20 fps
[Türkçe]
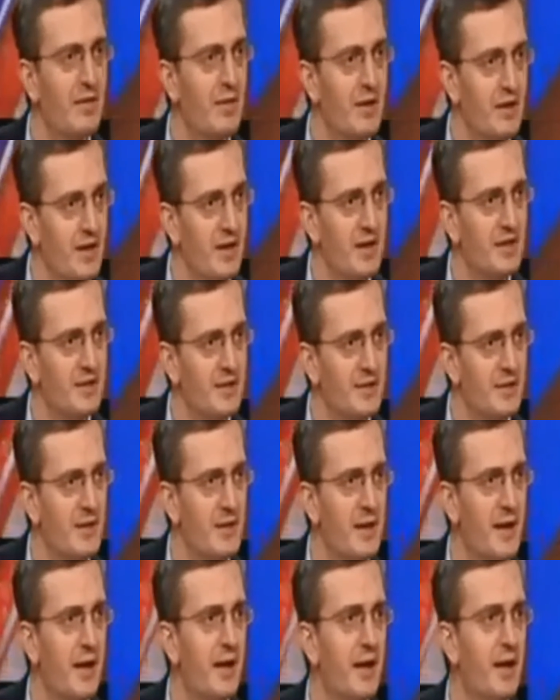ve
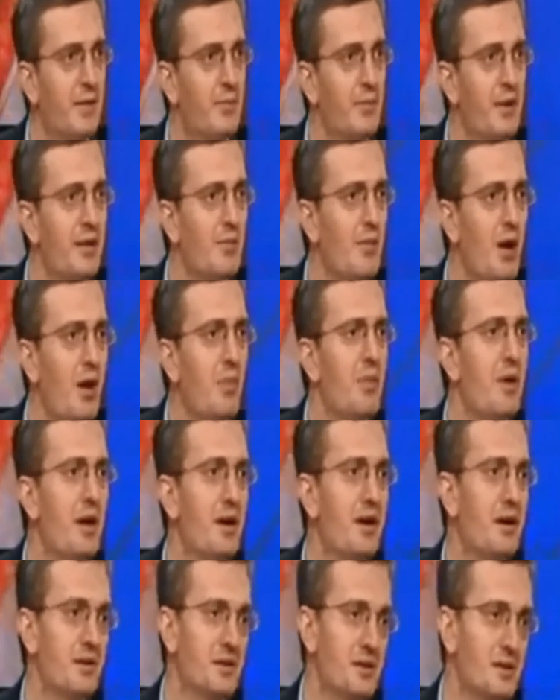gerektiğinde de benim
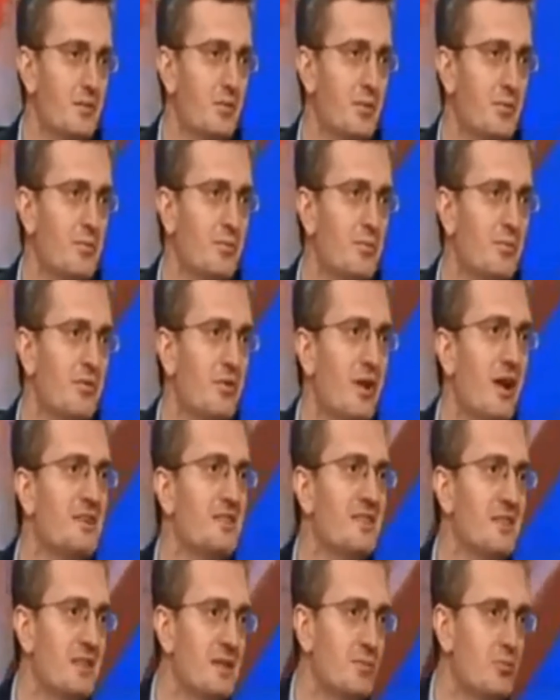AB'ye katılımım
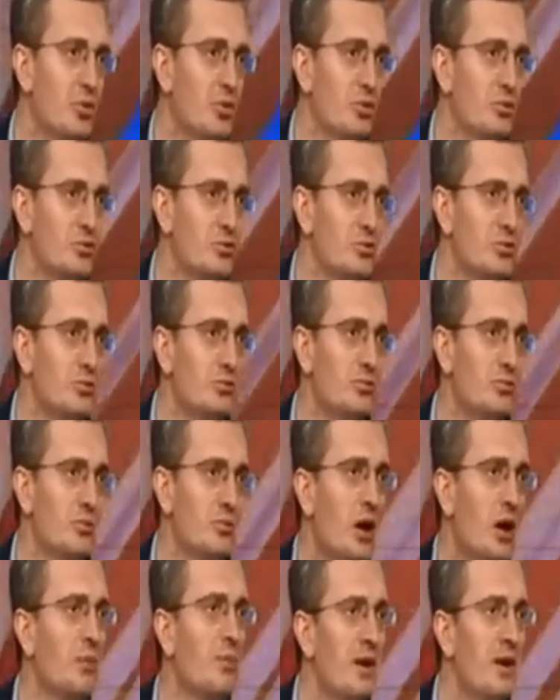Fransa gibi olur,
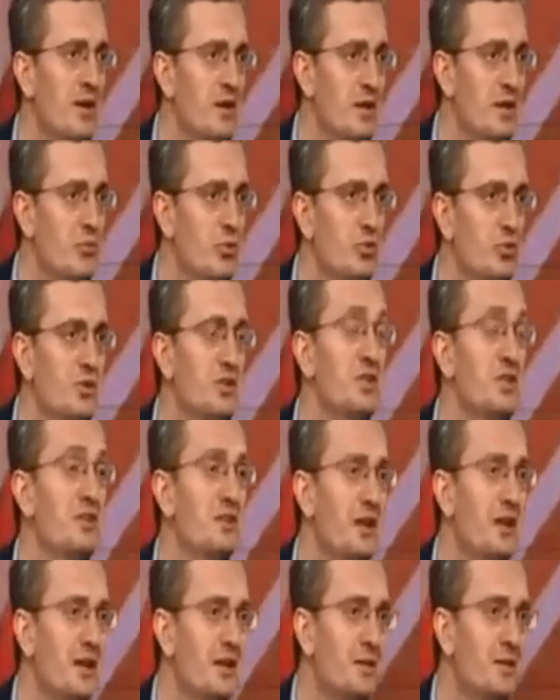Almanya gibi olur,
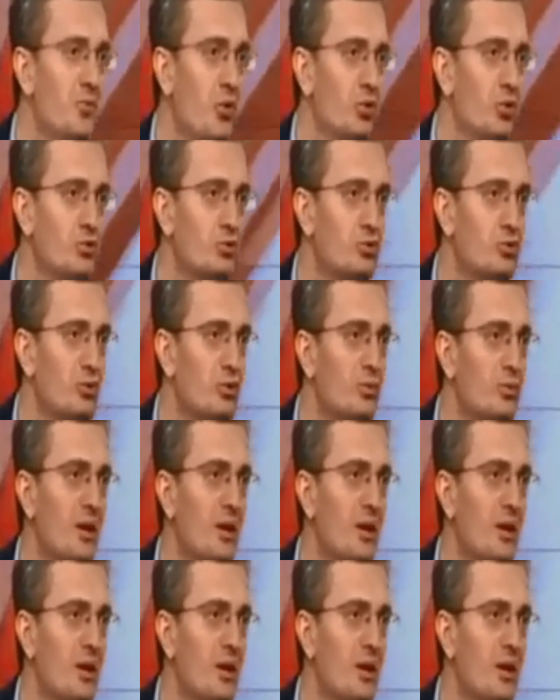İngiltere gibi olur.